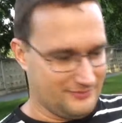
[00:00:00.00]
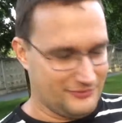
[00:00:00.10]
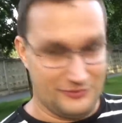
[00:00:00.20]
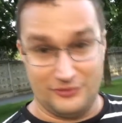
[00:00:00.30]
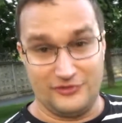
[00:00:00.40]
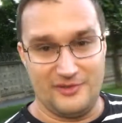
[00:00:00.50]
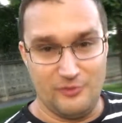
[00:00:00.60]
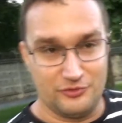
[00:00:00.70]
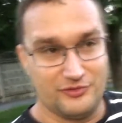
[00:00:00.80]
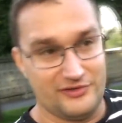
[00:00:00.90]
Все это
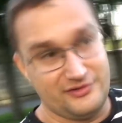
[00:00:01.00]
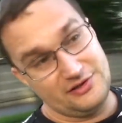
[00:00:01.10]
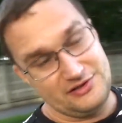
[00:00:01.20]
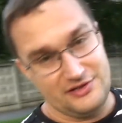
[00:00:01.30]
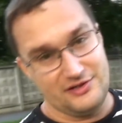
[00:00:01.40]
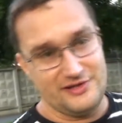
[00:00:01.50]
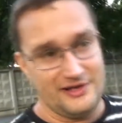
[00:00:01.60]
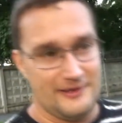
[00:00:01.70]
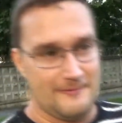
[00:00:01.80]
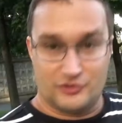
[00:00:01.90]
займет у нас где-то три
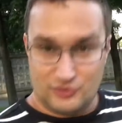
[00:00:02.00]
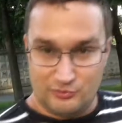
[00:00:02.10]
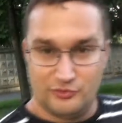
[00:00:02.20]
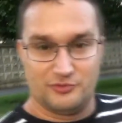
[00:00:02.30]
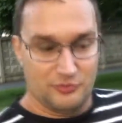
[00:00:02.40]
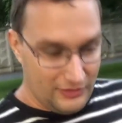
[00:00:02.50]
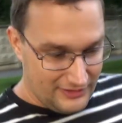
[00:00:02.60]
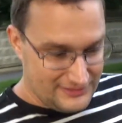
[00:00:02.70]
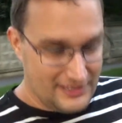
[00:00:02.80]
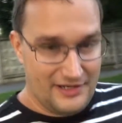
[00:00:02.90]
недели, так что будет много
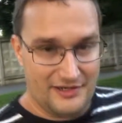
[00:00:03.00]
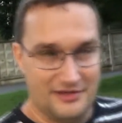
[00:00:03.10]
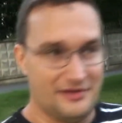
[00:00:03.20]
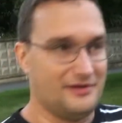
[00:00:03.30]
серий,